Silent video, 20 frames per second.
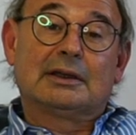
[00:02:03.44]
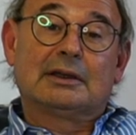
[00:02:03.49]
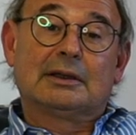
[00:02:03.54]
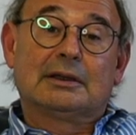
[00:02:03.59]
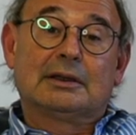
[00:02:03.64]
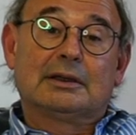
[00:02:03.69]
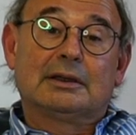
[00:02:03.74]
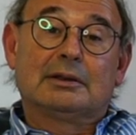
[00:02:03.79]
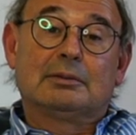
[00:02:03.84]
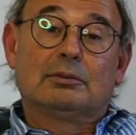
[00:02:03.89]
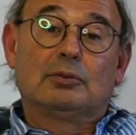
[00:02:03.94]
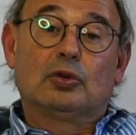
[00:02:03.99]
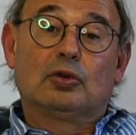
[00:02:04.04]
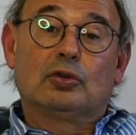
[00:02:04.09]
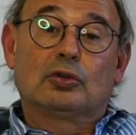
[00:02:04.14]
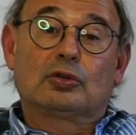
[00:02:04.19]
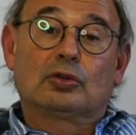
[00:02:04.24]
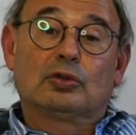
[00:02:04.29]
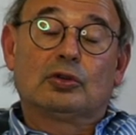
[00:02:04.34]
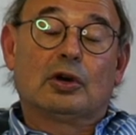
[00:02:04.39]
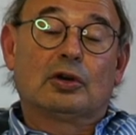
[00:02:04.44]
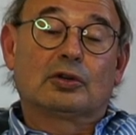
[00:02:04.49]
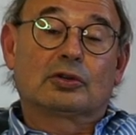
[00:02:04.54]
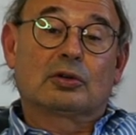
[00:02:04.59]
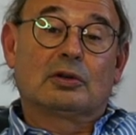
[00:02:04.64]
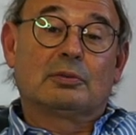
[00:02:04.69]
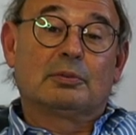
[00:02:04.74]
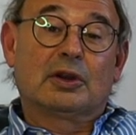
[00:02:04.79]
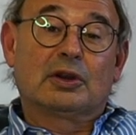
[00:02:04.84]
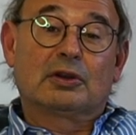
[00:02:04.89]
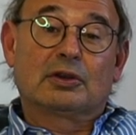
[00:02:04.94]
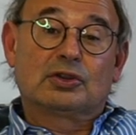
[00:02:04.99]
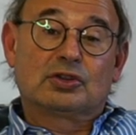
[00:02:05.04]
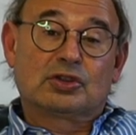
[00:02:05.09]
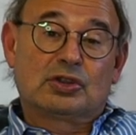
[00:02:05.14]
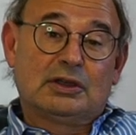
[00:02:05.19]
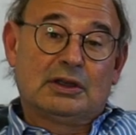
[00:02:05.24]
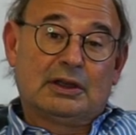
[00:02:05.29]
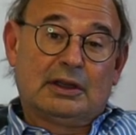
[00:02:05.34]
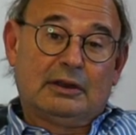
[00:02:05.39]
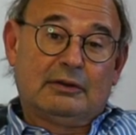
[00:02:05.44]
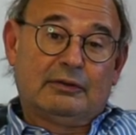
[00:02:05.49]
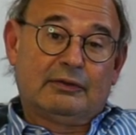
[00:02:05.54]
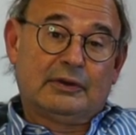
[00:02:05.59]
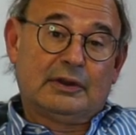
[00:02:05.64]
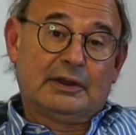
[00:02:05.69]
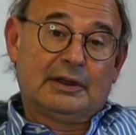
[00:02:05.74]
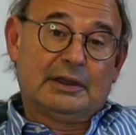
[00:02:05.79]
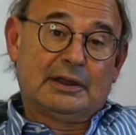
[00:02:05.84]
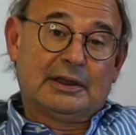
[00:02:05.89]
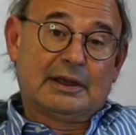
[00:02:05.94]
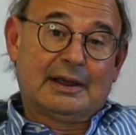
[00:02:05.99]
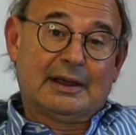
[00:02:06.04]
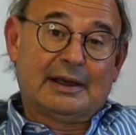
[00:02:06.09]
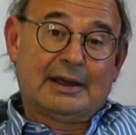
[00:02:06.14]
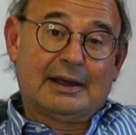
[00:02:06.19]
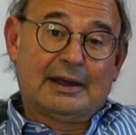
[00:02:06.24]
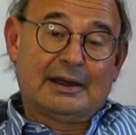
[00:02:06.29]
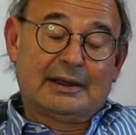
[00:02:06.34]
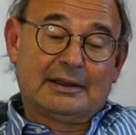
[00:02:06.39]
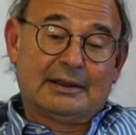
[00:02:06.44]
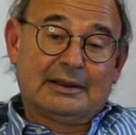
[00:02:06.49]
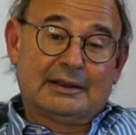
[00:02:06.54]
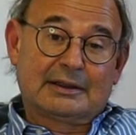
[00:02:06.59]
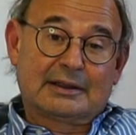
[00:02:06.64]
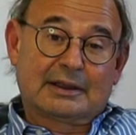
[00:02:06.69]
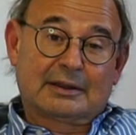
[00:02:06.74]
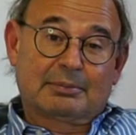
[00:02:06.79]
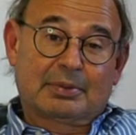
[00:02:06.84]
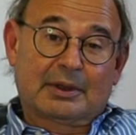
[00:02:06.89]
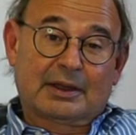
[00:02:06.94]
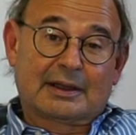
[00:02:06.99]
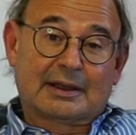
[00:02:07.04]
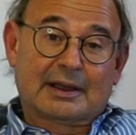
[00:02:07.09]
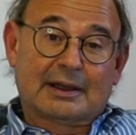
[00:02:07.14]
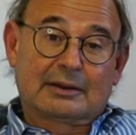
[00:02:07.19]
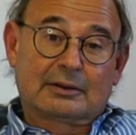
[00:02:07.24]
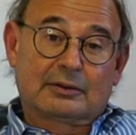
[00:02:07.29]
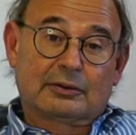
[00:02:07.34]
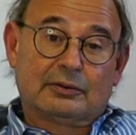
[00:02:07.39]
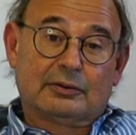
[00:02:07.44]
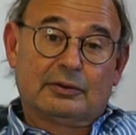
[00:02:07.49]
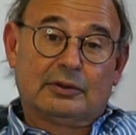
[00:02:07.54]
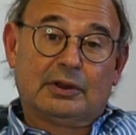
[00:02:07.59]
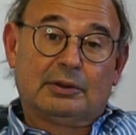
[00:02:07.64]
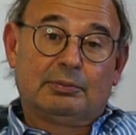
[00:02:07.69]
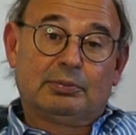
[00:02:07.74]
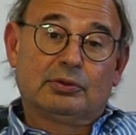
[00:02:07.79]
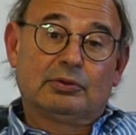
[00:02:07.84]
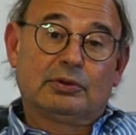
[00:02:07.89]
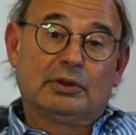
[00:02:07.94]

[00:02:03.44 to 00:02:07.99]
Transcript: eh, molto noto, almeno ai cinefili, che ha interpretato né più